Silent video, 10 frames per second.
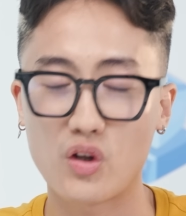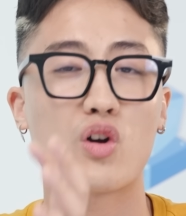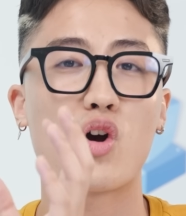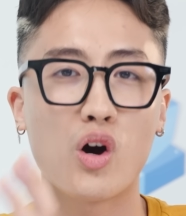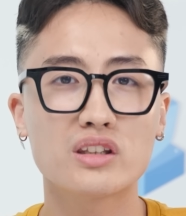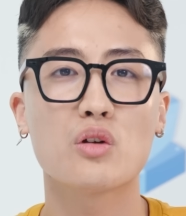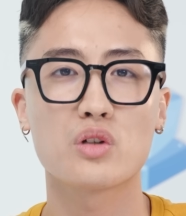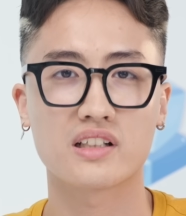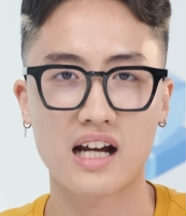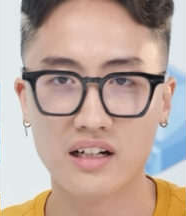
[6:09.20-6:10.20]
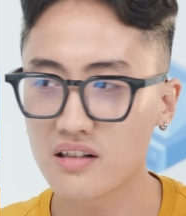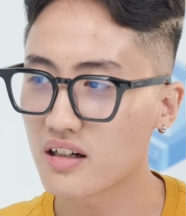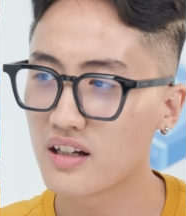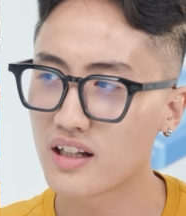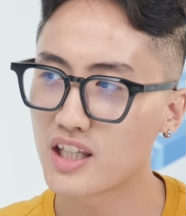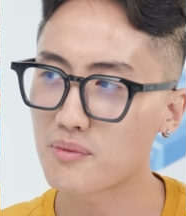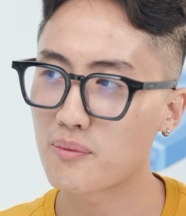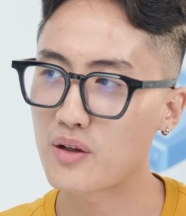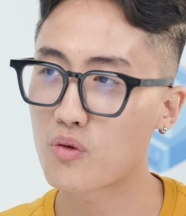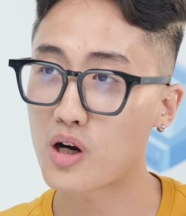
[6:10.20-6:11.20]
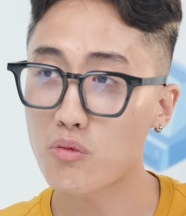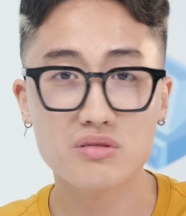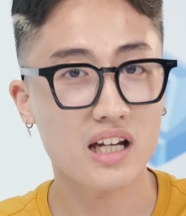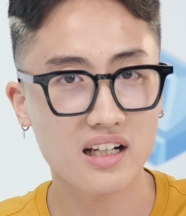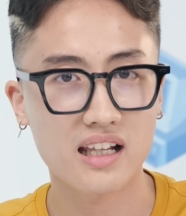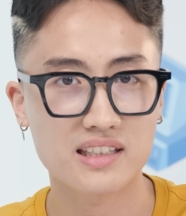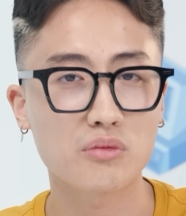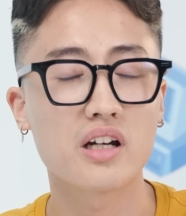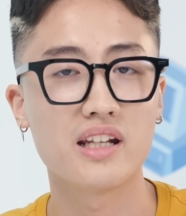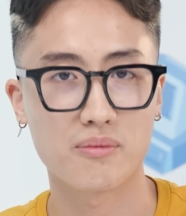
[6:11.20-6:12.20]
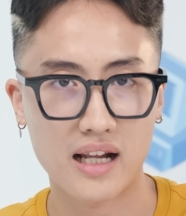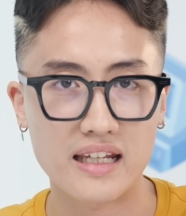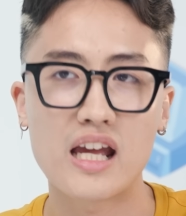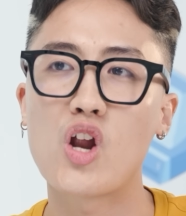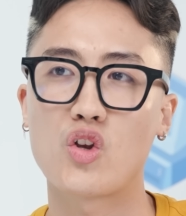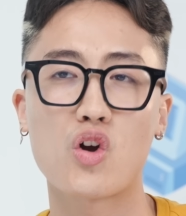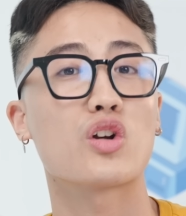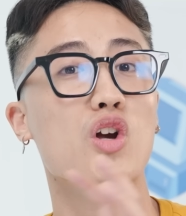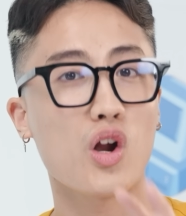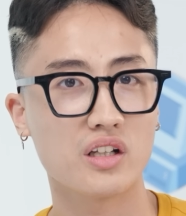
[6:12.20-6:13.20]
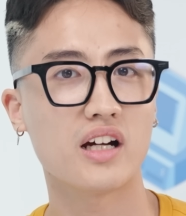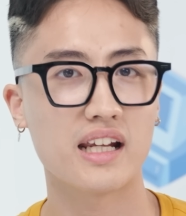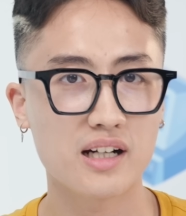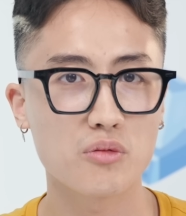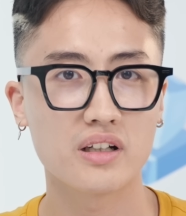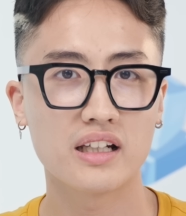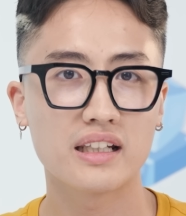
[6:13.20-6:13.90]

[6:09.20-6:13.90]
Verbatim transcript: nó có tiêu chuẩn kháng nước nhưng mà mình cũng không chắc là trong thời điểm này nó còn ngon nữa hay không